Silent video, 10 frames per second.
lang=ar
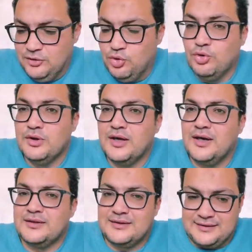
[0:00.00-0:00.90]

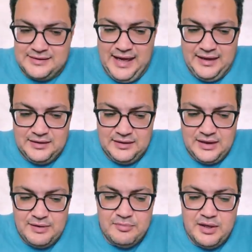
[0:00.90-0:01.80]
اغلقت
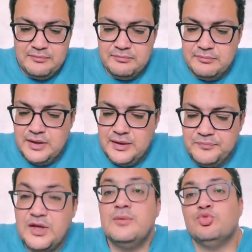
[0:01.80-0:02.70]
يعني امام
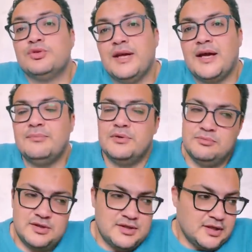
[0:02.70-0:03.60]
المنتخب
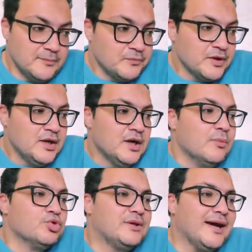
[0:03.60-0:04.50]
المصري
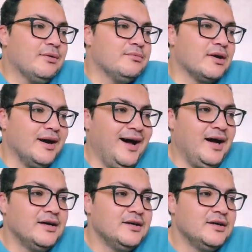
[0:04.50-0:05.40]
المنتخب المراح
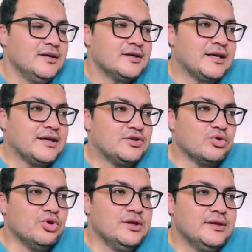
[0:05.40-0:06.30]
راح
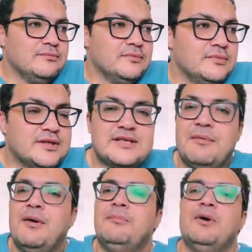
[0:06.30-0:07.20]
كارتيرون
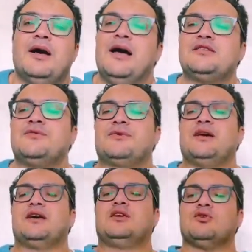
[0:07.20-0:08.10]
لسبب آه، اسف
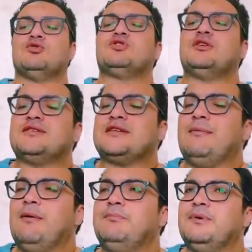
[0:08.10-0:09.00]
كيروش
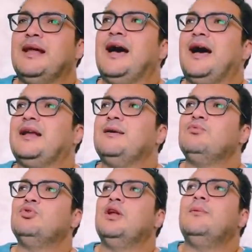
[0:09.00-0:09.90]
لسبب لا
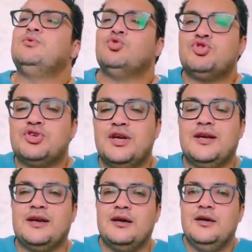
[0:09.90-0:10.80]
اعلمه لم يشرك